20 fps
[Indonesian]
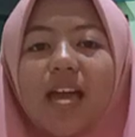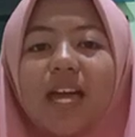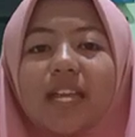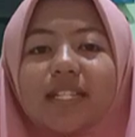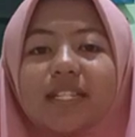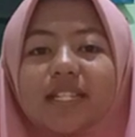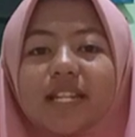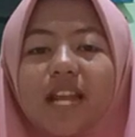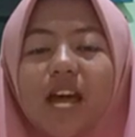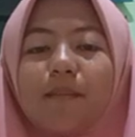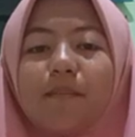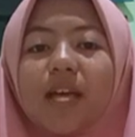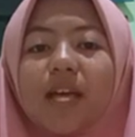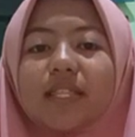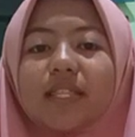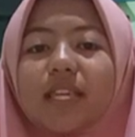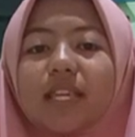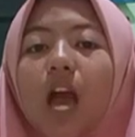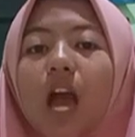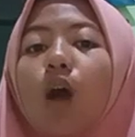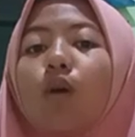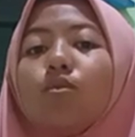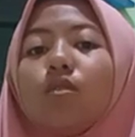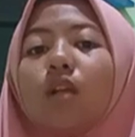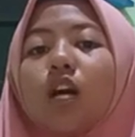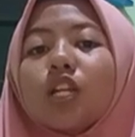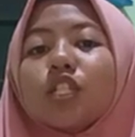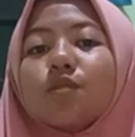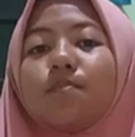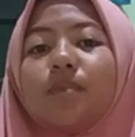yang dirahmati
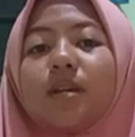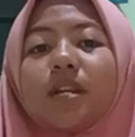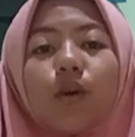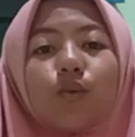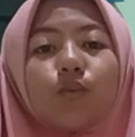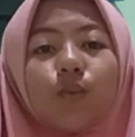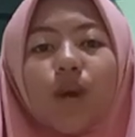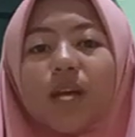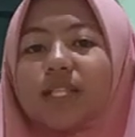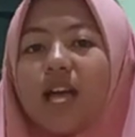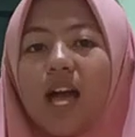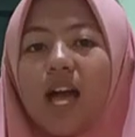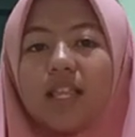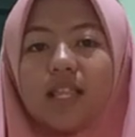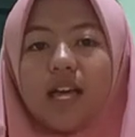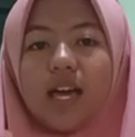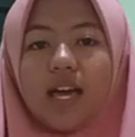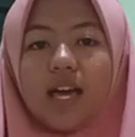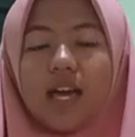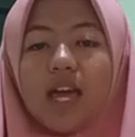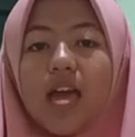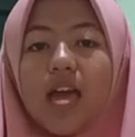Allah Subhanahu wa taala,